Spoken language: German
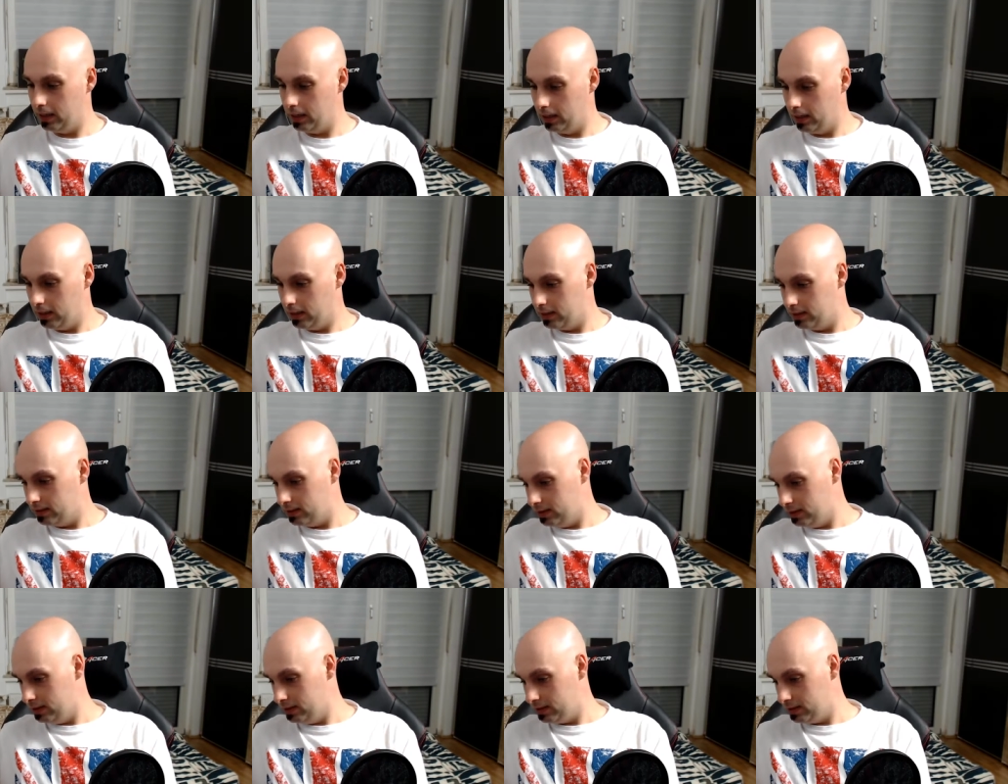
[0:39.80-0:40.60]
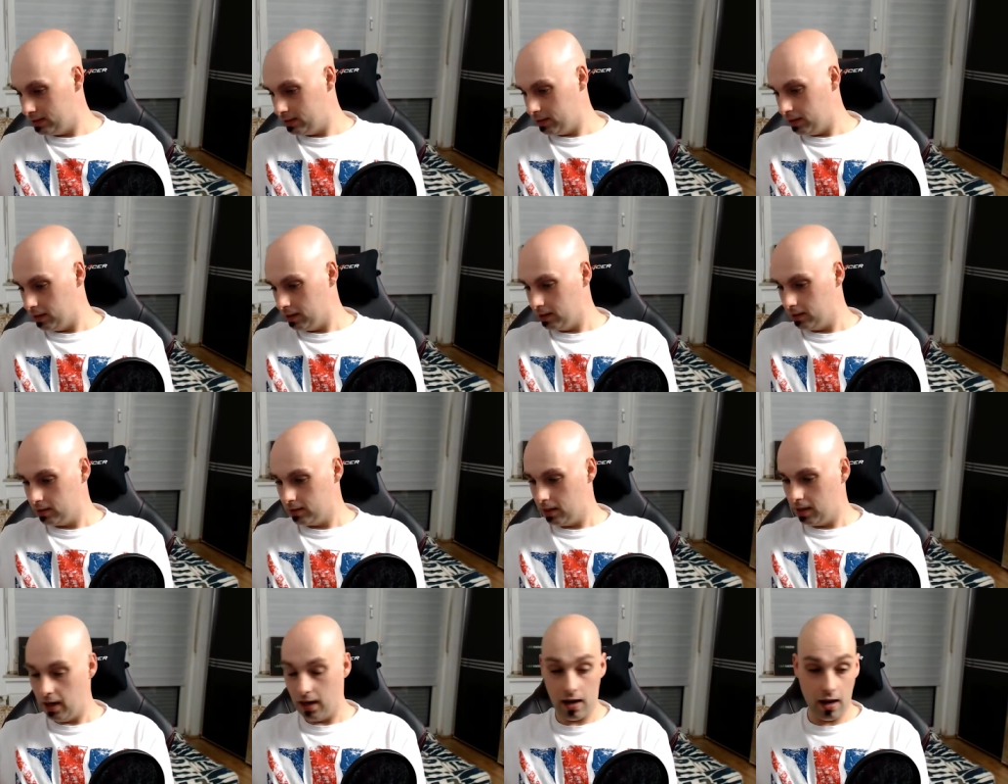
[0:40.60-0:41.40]
sieht es
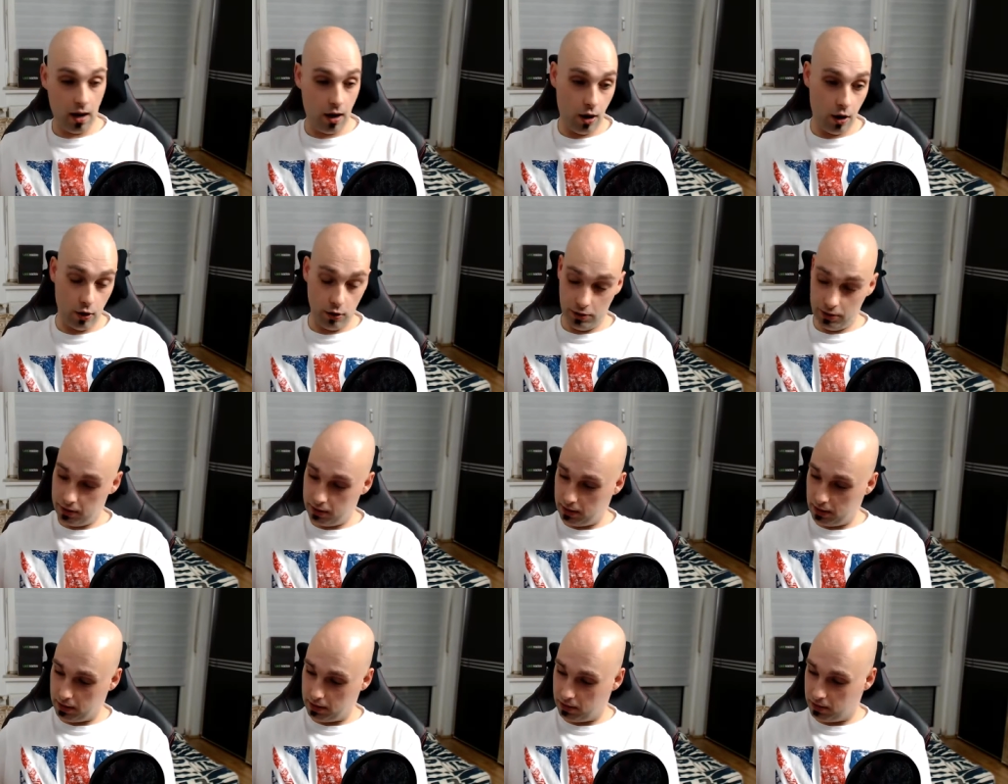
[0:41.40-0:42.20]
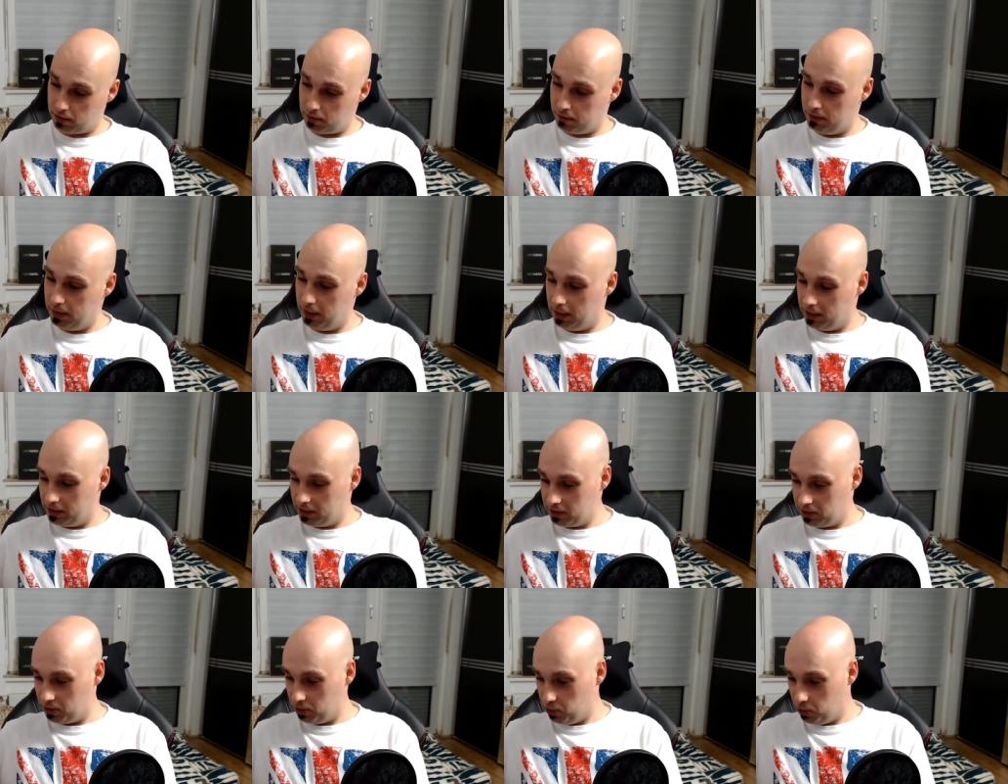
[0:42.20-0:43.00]
danach aus, dass es wieder nicht
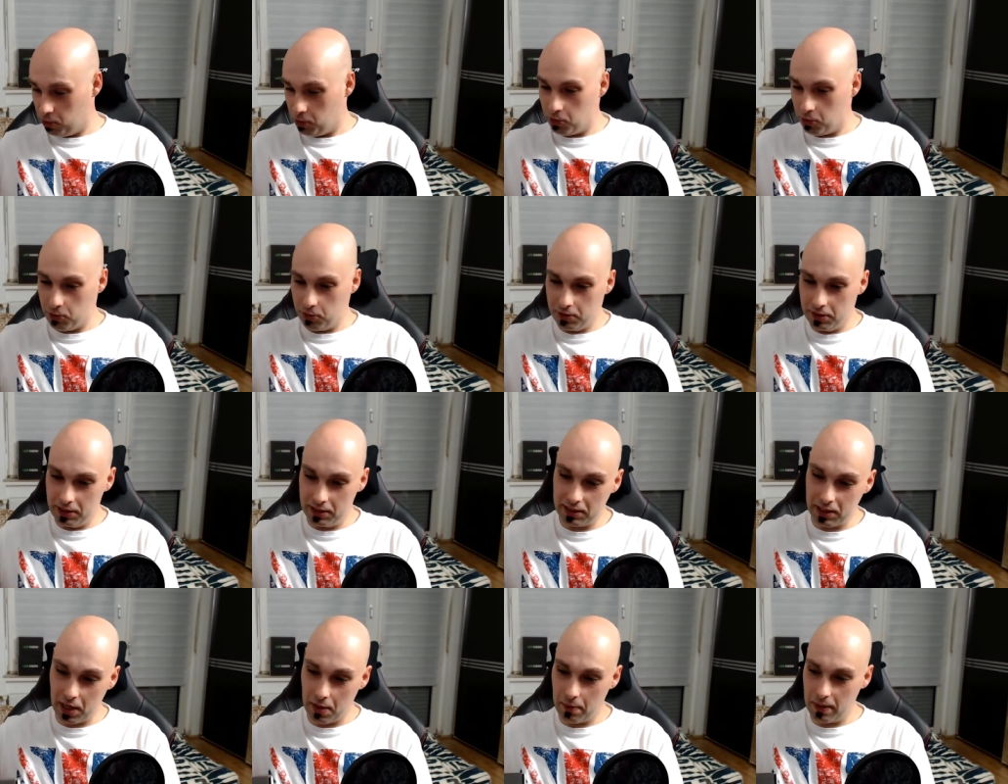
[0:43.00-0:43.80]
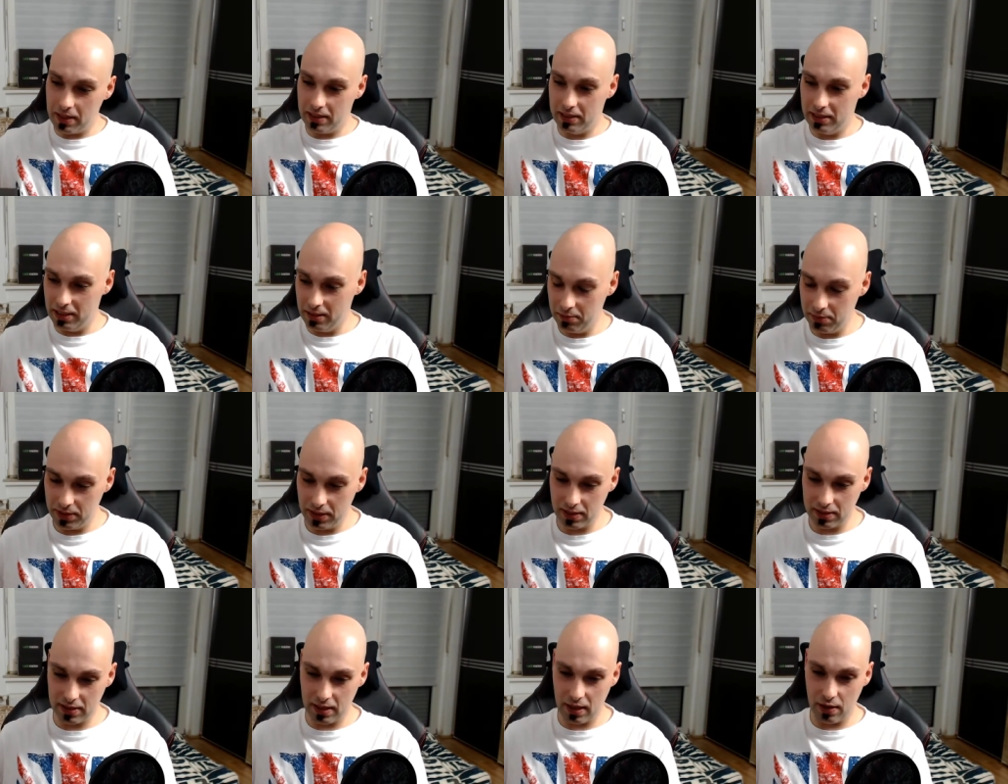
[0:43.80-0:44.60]
synchron ist, aber ich nehme es jetzt
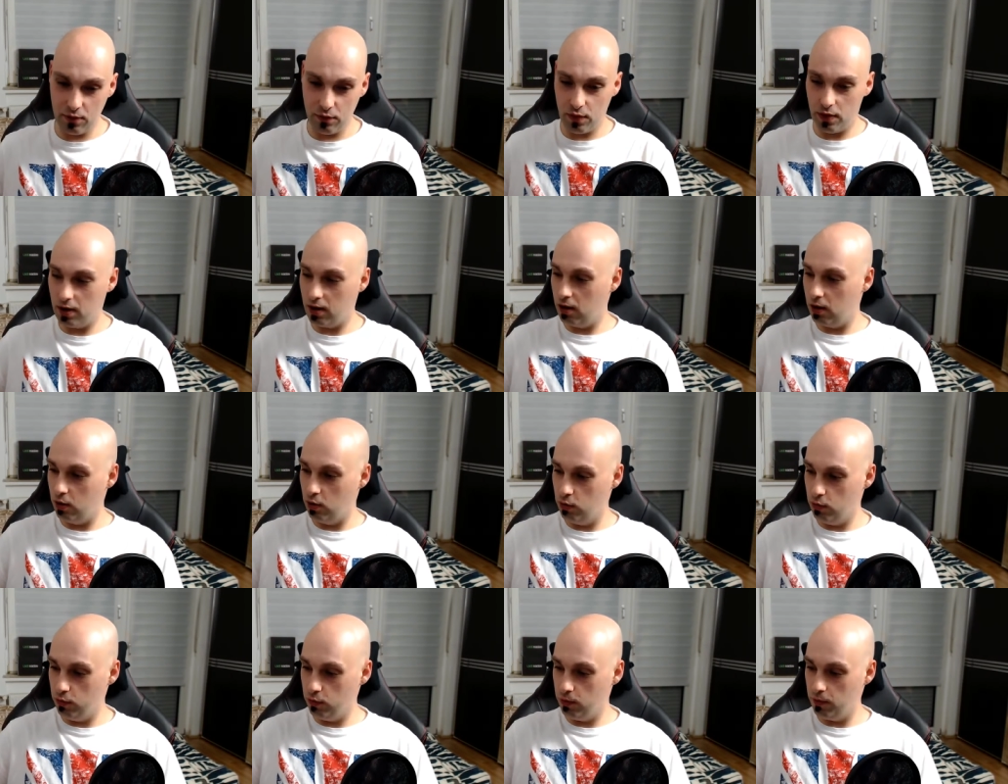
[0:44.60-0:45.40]
einfach auf.